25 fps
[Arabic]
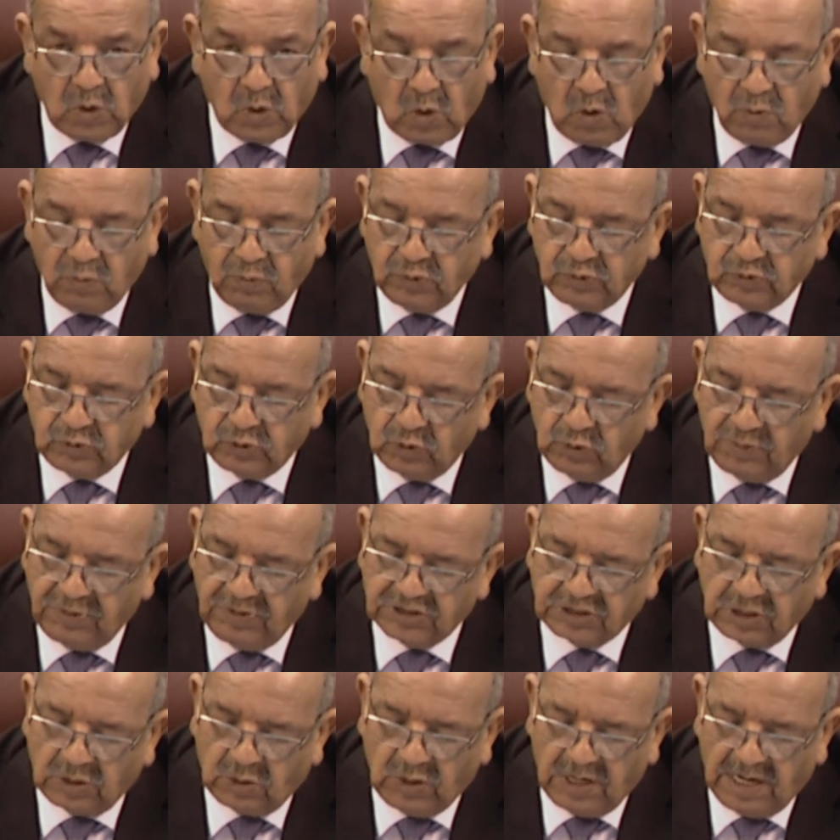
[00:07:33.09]
قمت
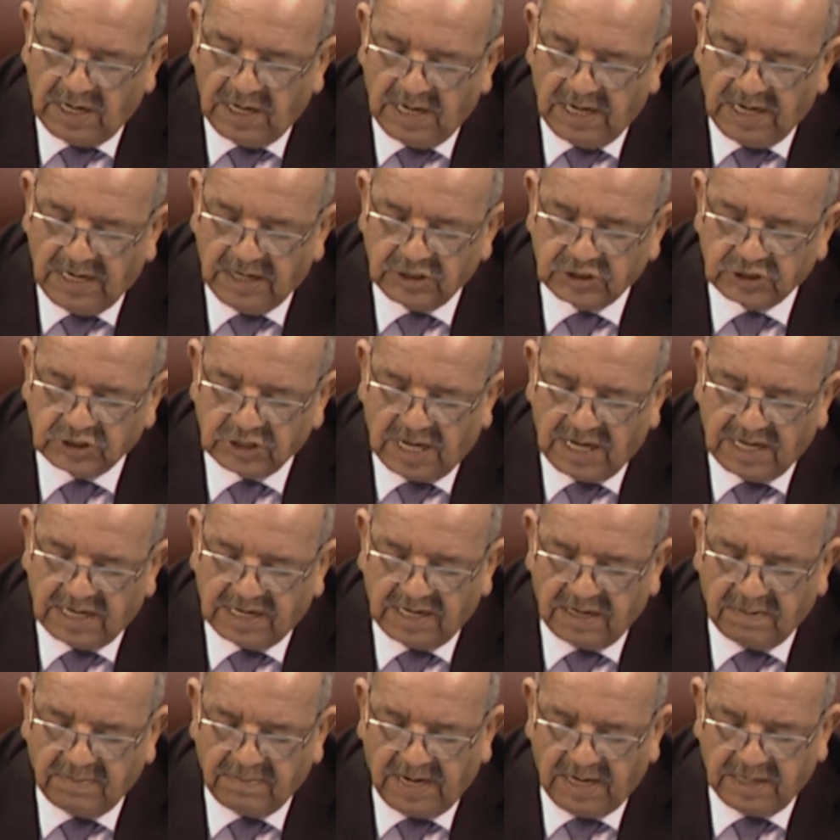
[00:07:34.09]
بجولة
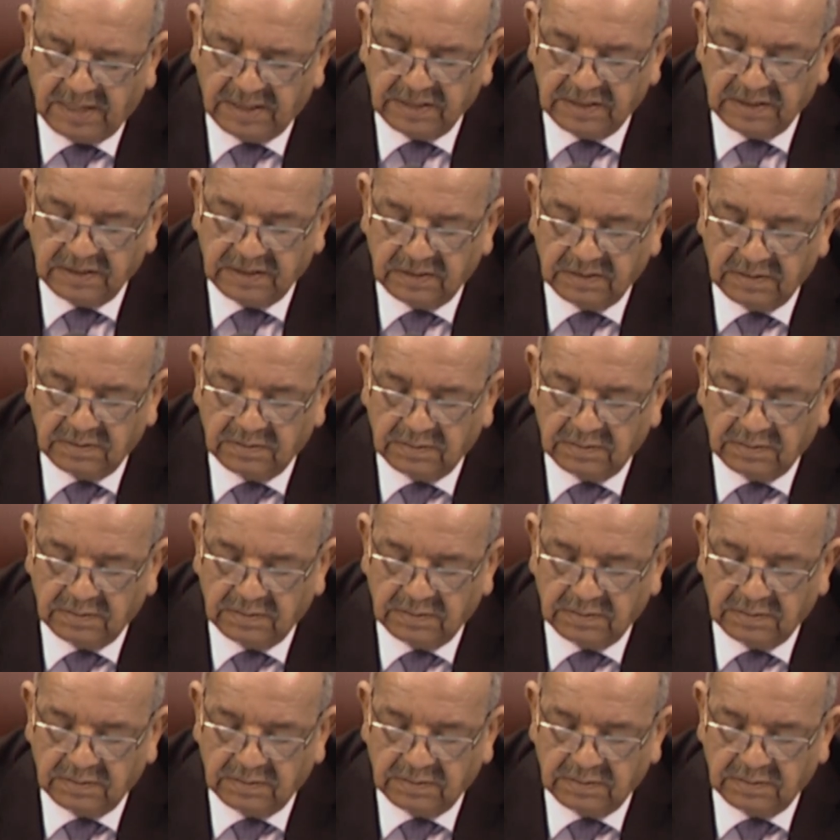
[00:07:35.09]
الشهر الماضي